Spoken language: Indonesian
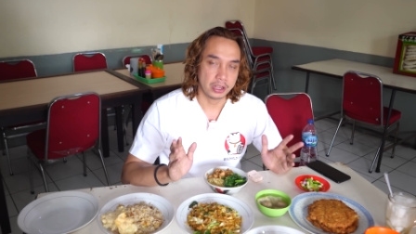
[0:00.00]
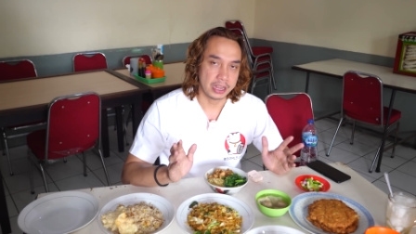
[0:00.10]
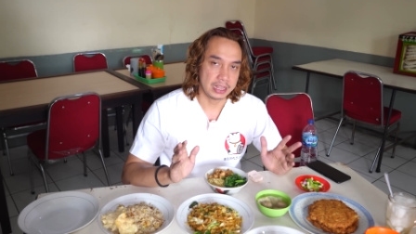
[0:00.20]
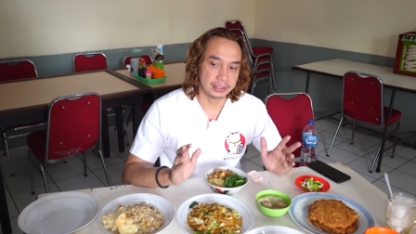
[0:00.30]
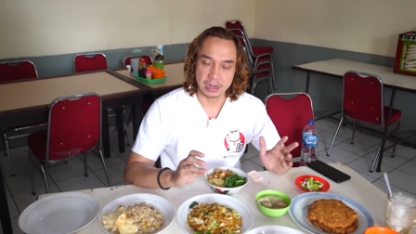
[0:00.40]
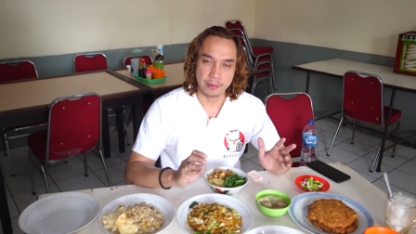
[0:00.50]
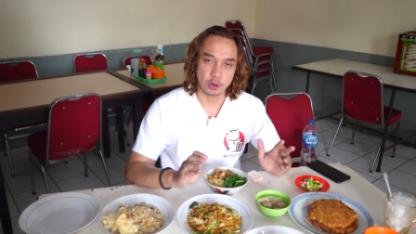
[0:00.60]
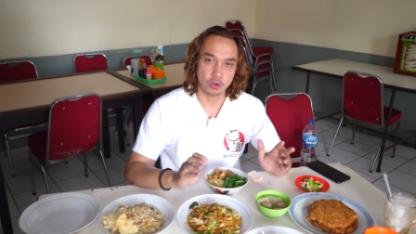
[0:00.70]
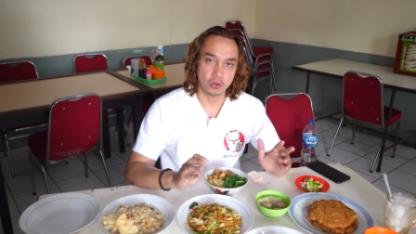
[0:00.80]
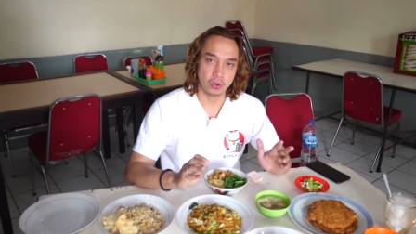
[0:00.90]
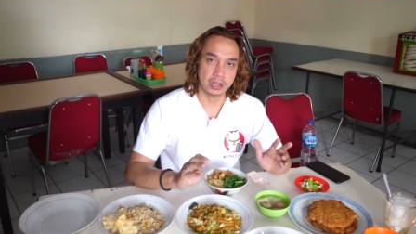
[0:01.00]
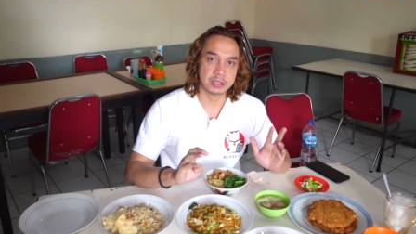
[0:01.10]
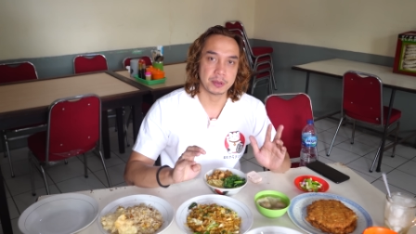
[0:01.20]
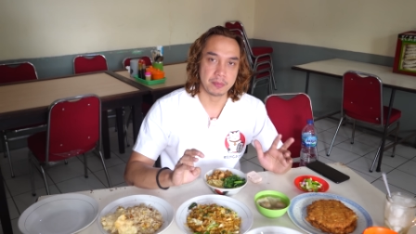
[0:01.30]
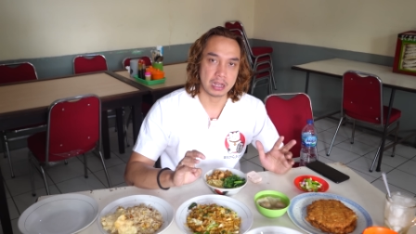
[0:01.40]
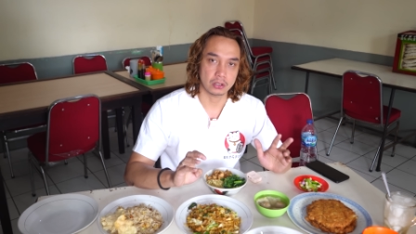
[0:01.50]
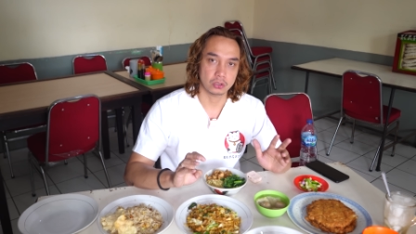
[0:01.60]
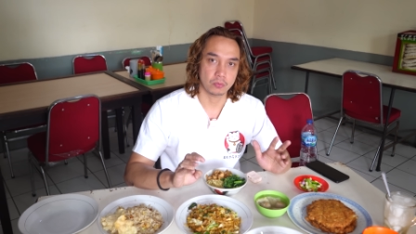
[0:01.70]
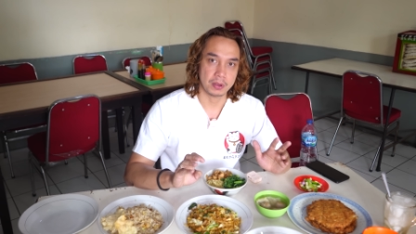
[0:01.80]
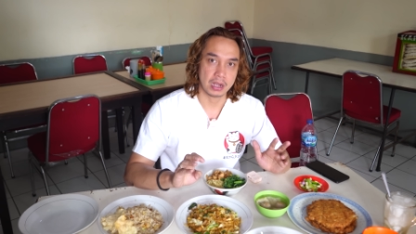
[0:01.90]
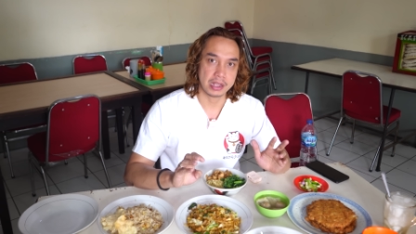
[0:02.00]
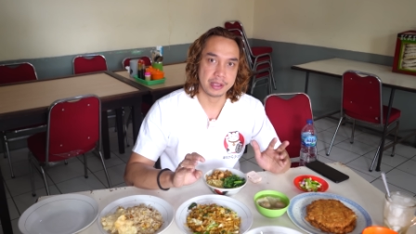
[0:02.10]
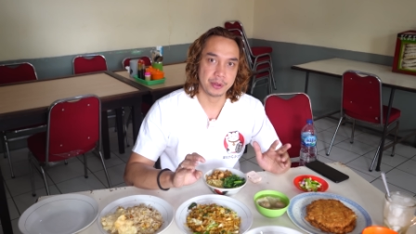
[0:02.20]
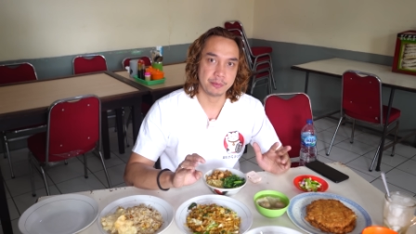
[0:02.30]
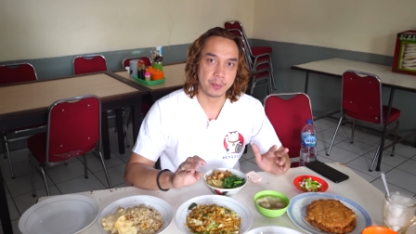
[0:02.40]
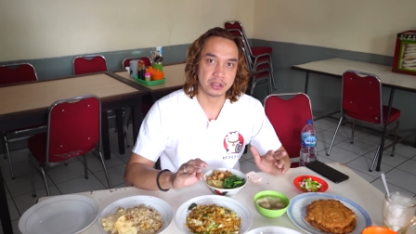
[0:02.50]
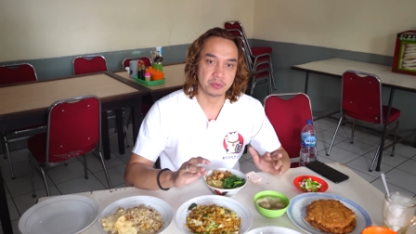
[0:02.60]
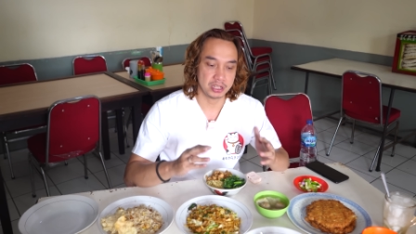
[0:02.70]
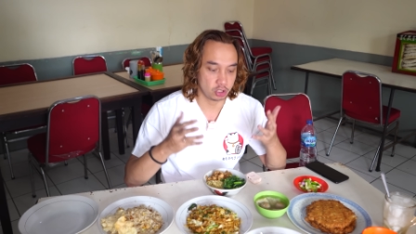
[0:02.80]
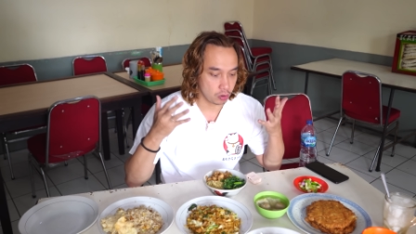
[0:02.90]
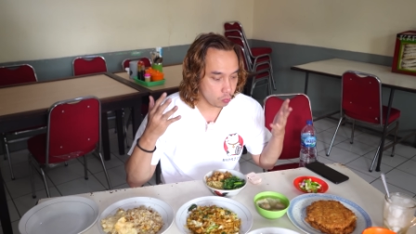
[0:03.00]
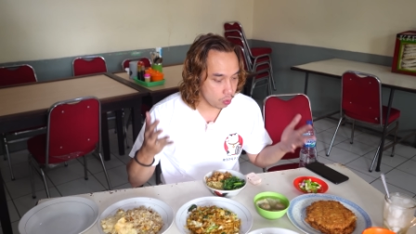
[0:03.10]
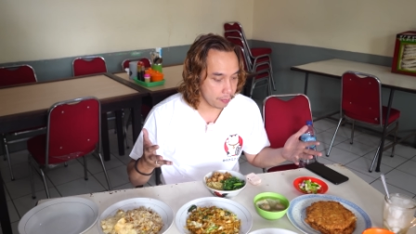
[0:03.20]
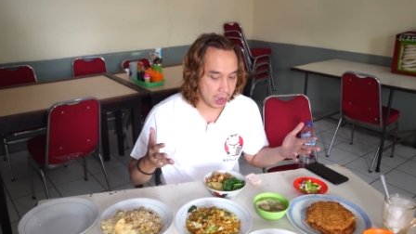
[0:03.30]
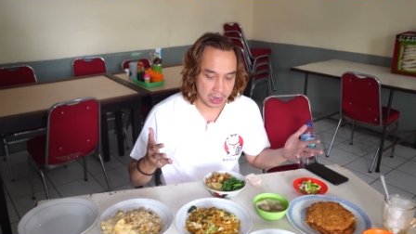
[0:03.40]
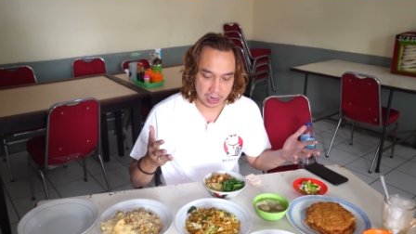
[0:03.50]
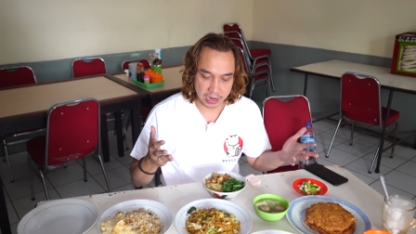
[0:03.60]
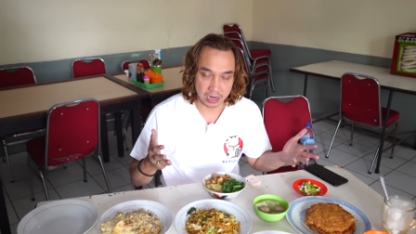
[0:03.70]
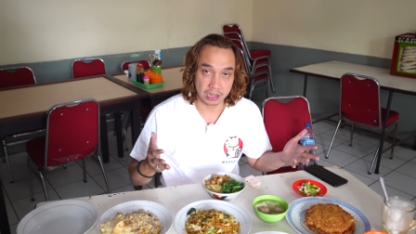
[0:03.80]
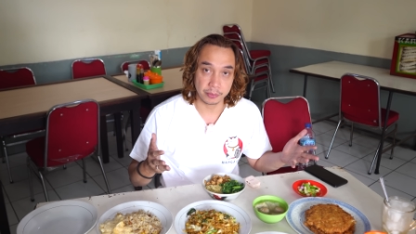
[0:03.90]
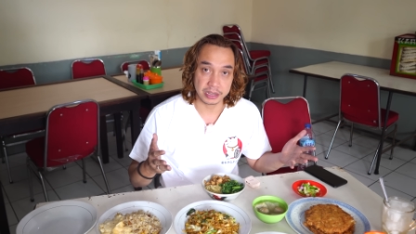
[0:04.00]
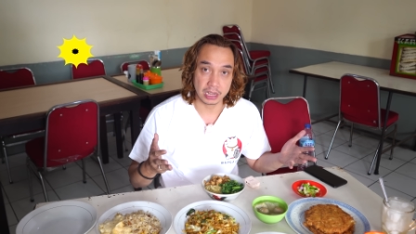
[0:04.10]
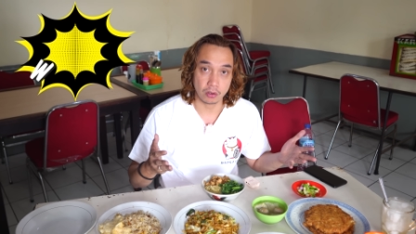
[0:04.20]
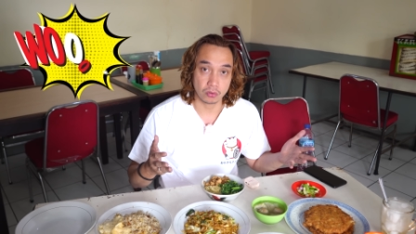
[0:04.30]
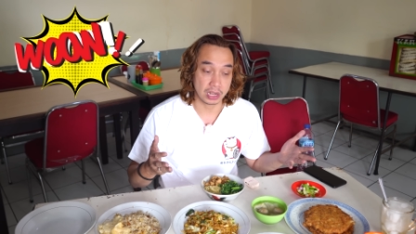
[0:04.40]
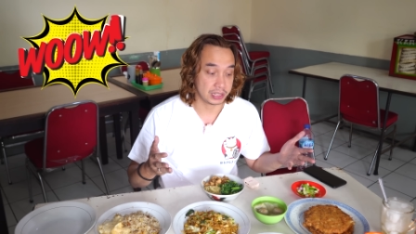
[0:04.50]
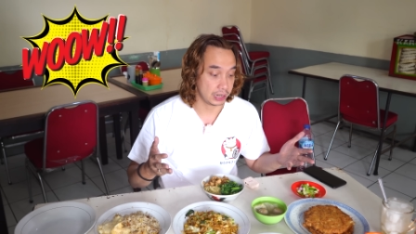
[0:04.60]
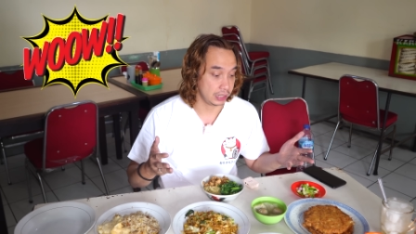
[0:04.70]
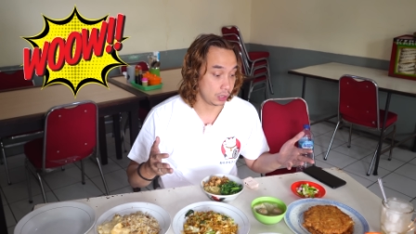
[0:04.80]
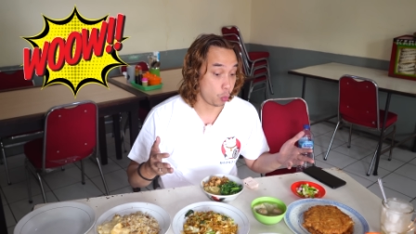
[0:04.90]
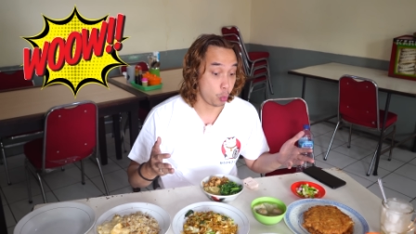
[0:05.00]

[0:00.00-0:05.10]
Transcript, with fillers: Oke okay guys, setelah menunggu, ini cepet banget loh, sumpah. Nggak nyampe 15 menit, semua makanan yang ada di meja udah jadi.